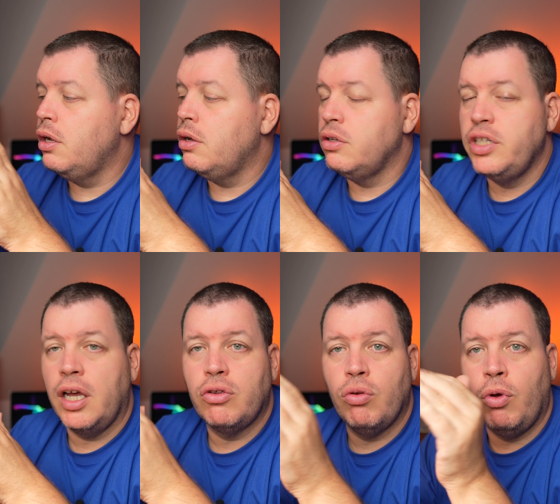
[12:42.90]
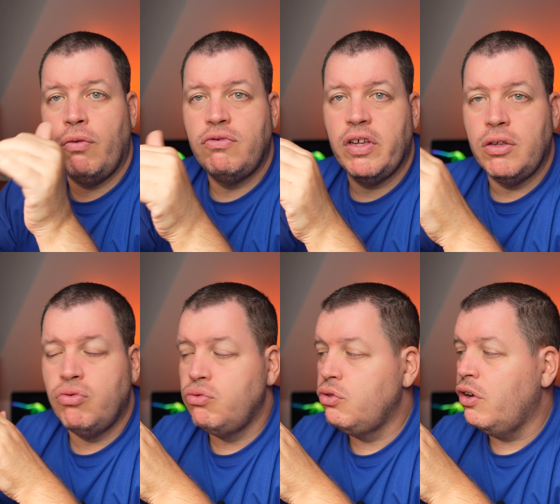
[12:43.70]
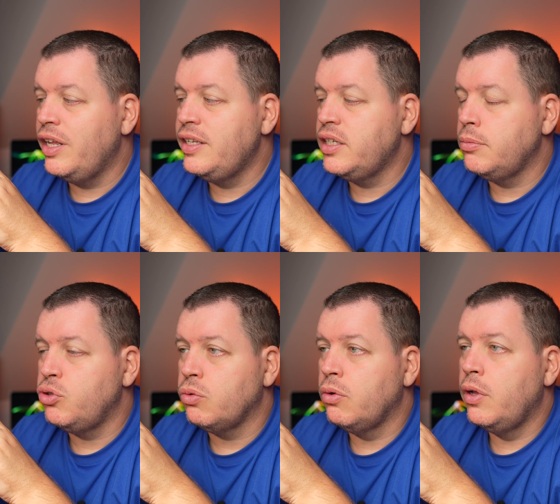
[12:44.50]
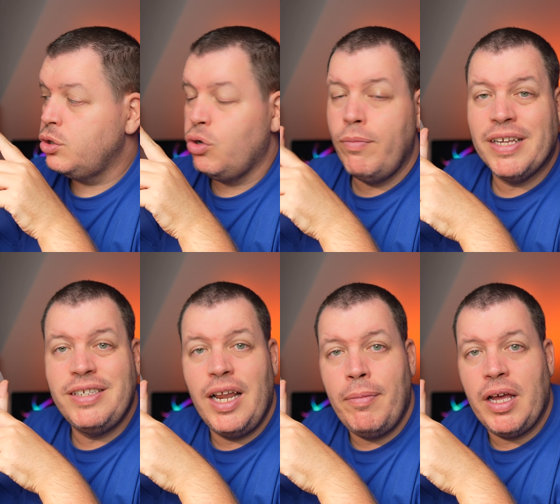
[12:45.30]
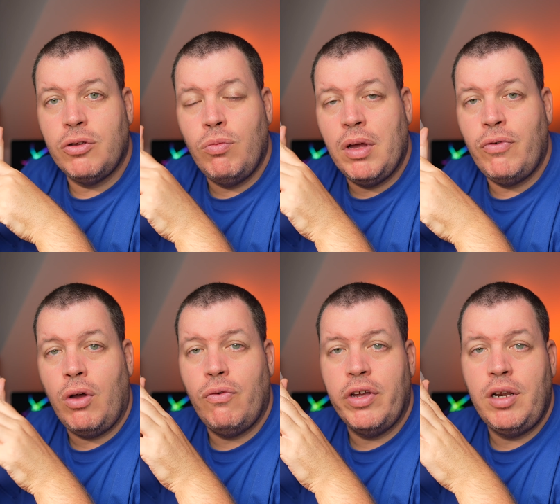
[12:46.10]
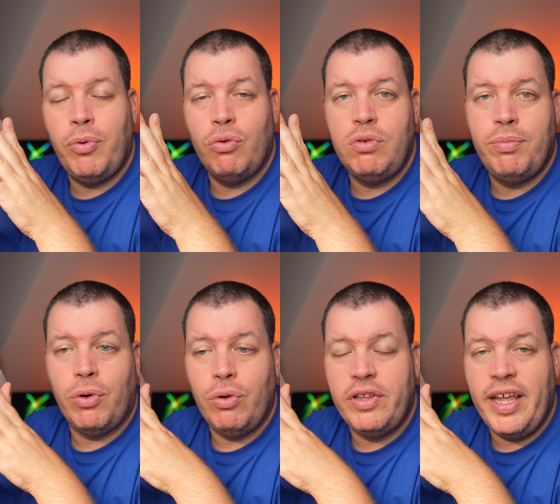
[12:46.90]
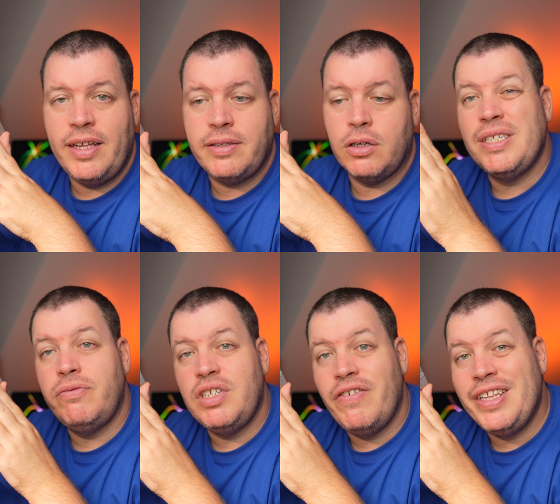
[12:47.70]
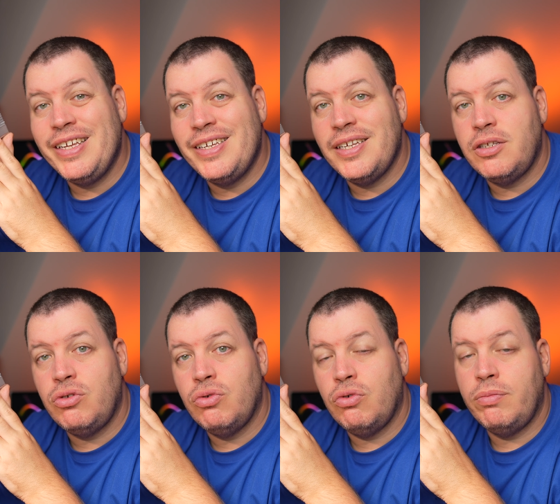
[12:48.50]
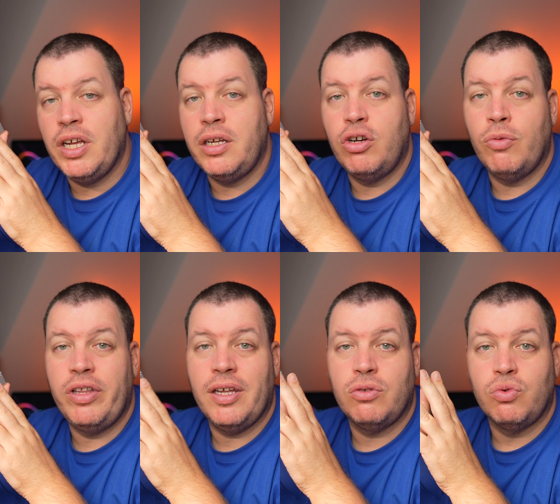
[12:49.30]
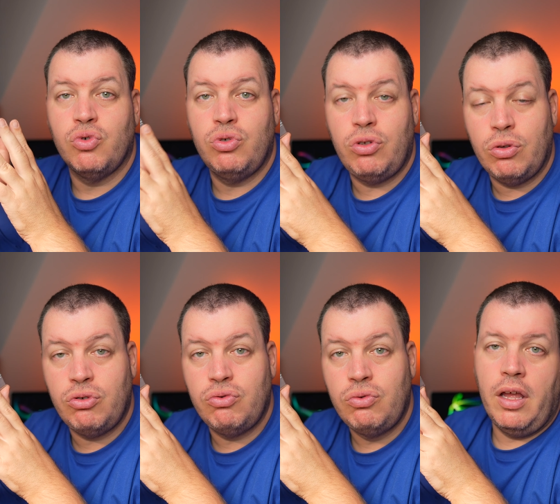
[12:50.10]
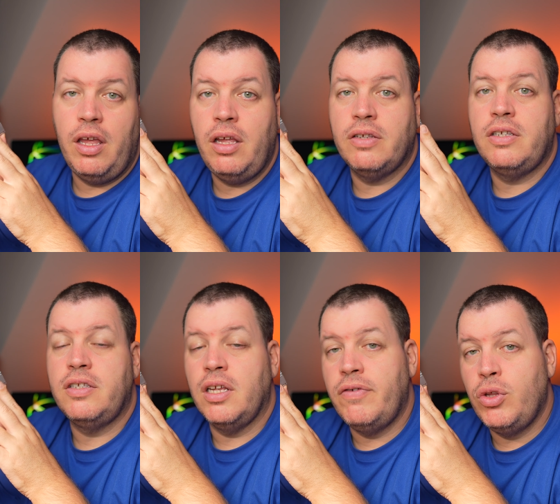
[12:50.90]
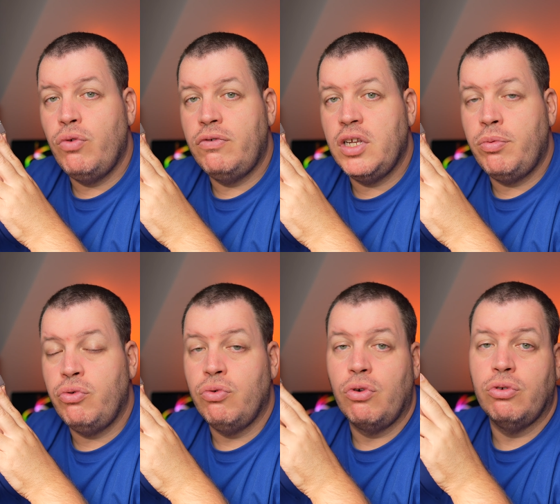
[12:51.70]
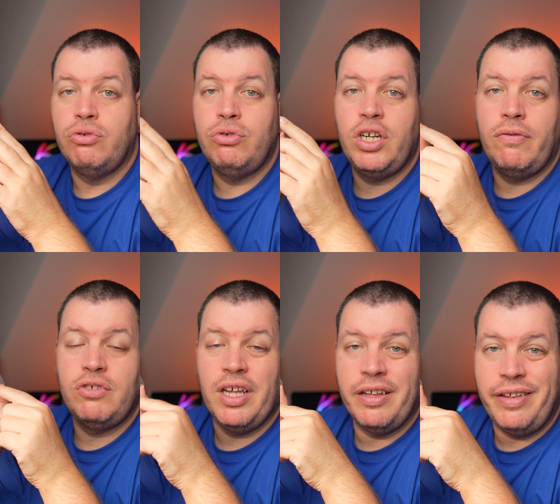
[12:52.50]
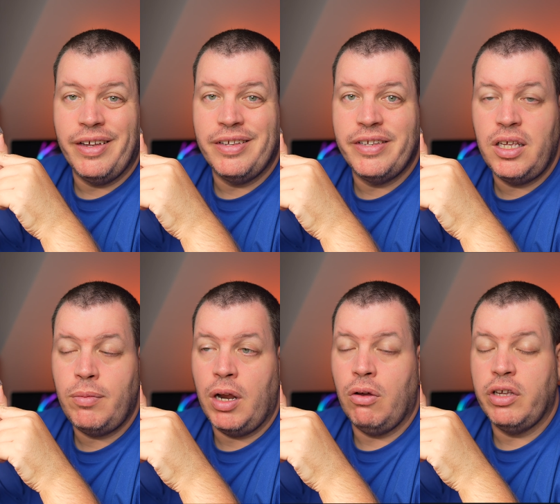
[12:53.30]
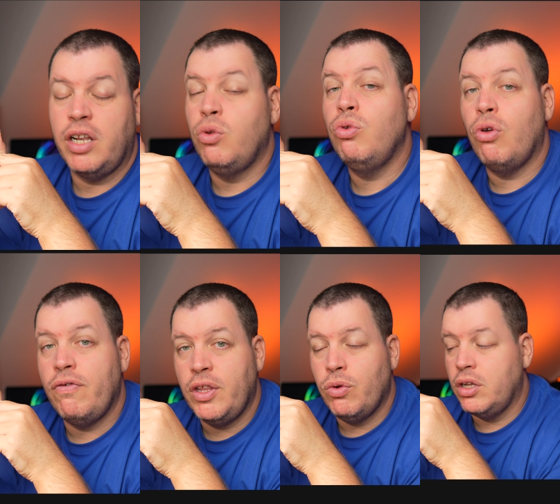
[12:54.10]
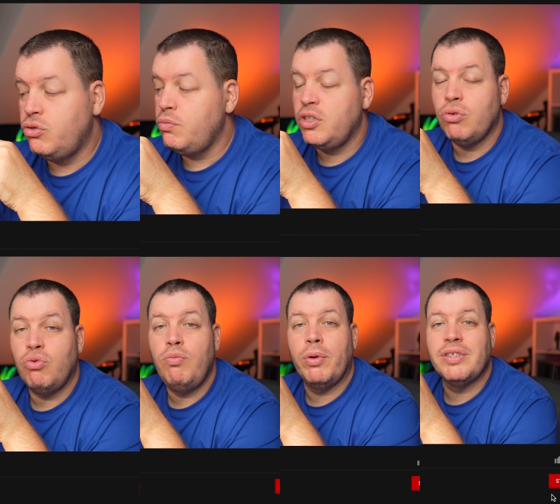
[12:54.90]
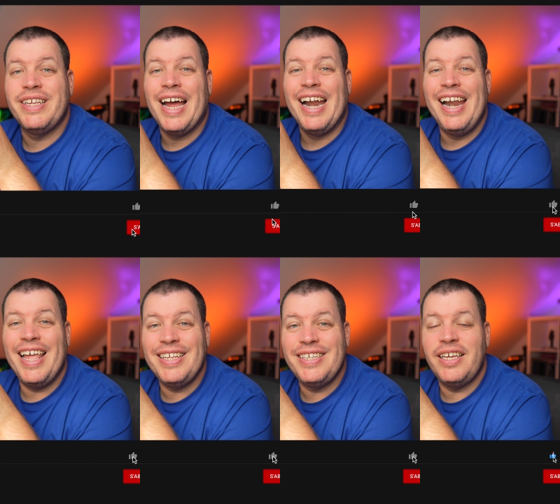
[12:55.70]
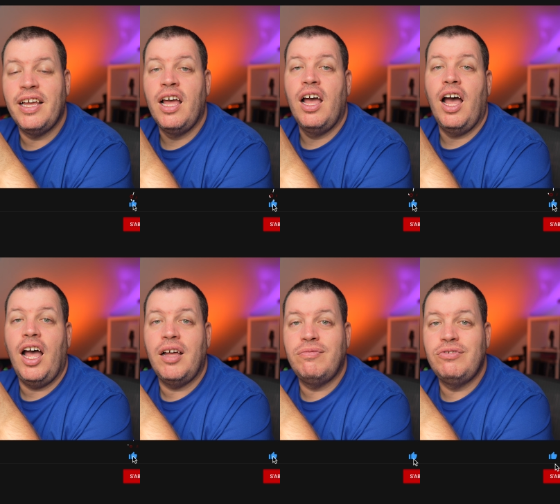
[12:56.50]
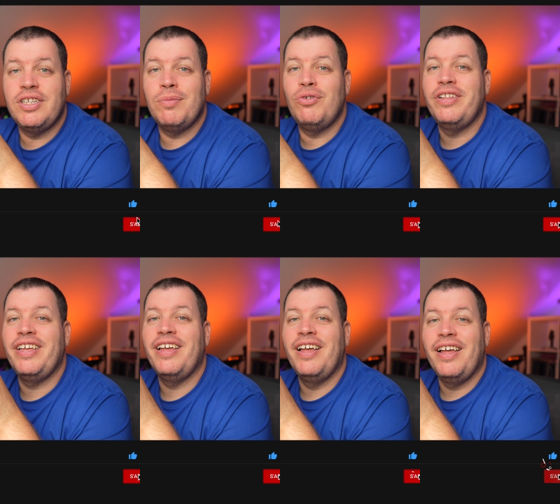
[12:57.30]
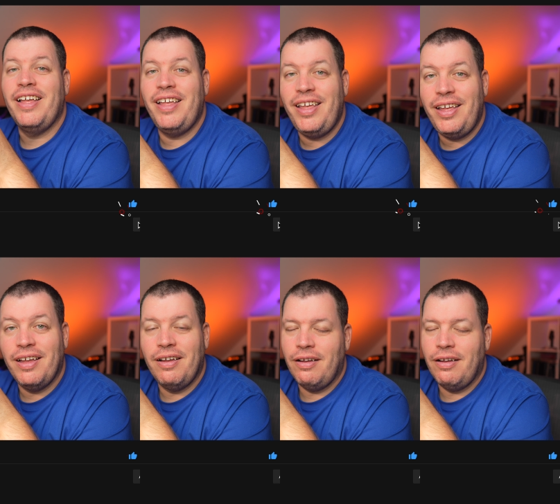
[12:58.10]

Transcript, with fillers: euh, directement, vous avez tout dans la description. Je remercie la marque de m'avoir envoyé le produit pour le test. Si vous avez des questions, eh bien les commentaires sont juste en dessous. Et si cette vidéo vous a plu ou que le sujet vous a intéressé, bah, alors il y a d'autres vidéos là-dessus, mais surtout pensez à liker, à vous abonner et